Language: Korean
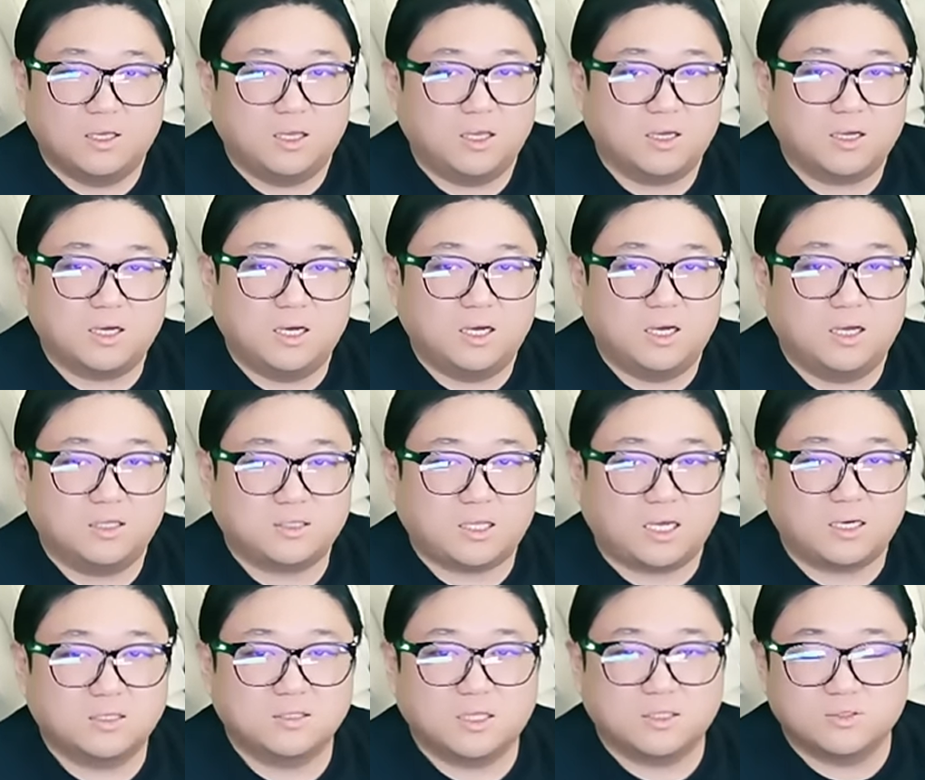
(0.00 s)
애가
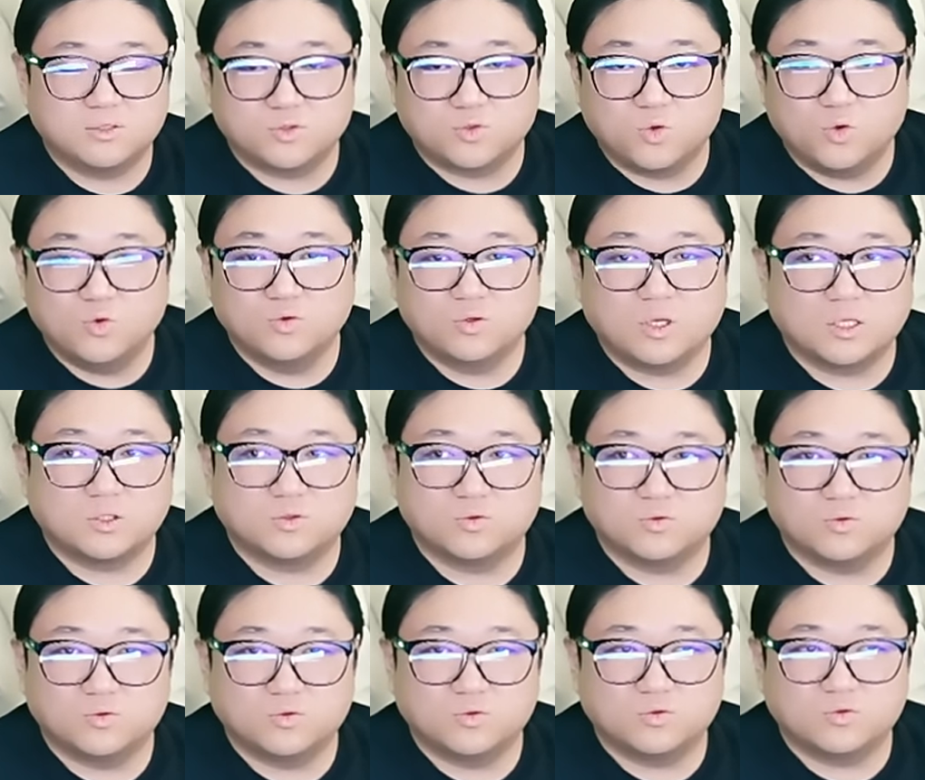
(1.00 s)
다른 애들
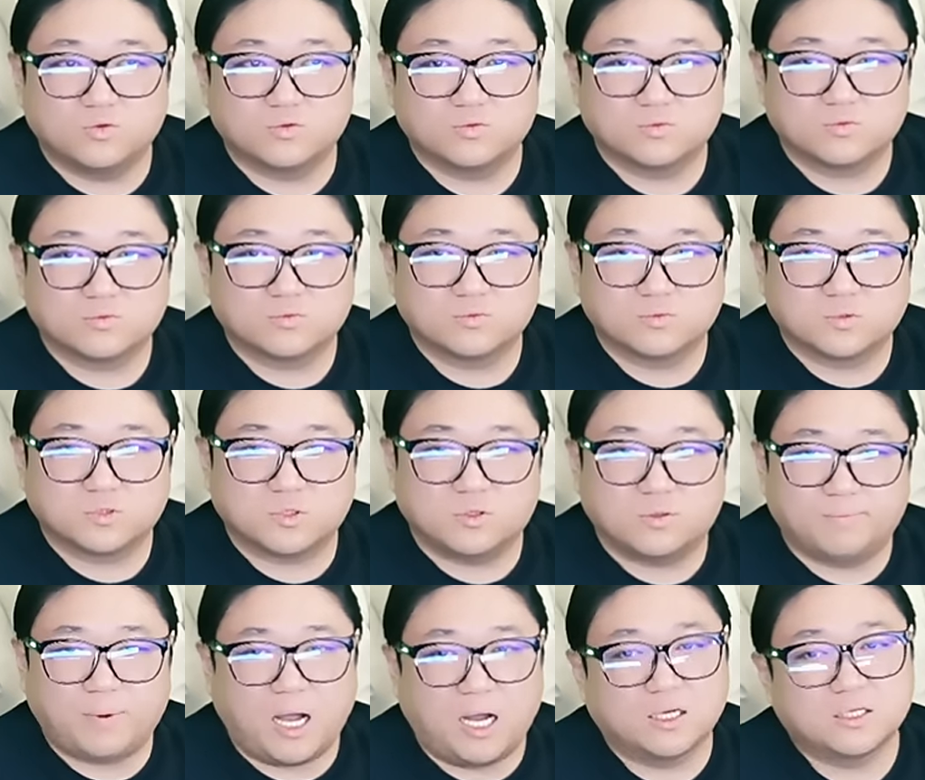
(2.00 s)
교육에도
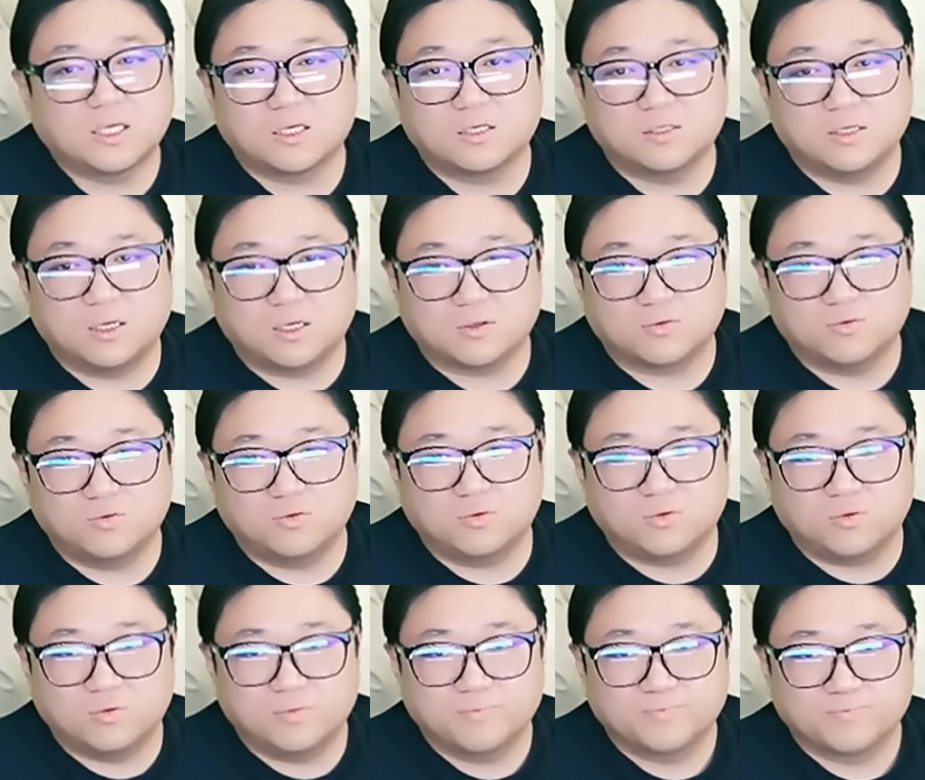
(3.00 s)
저 방해를
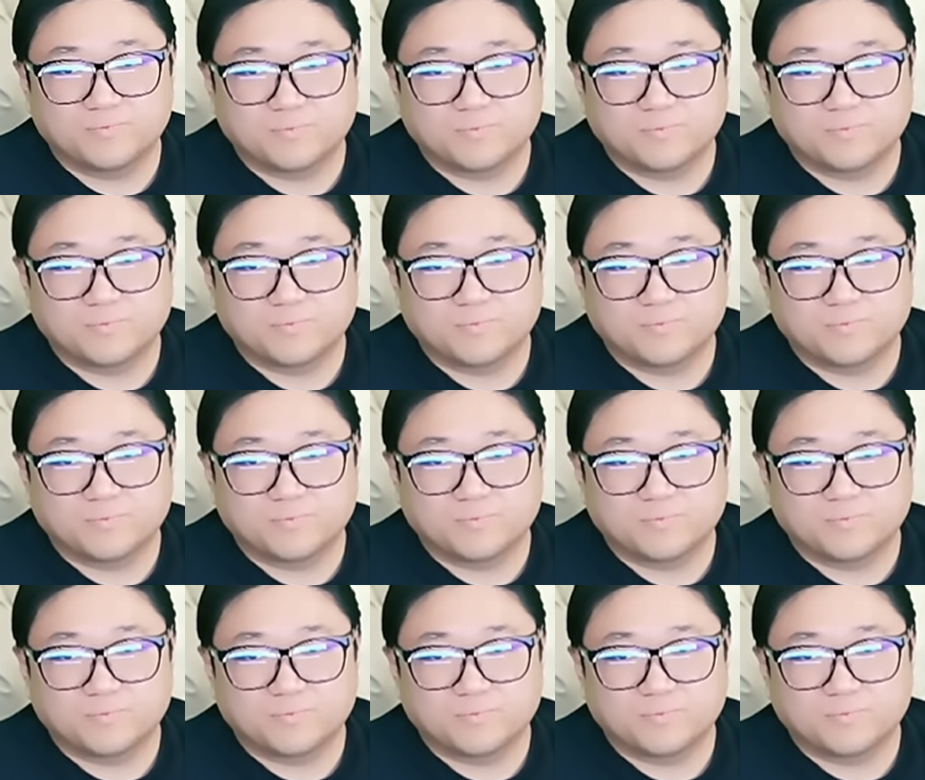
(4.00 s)
하고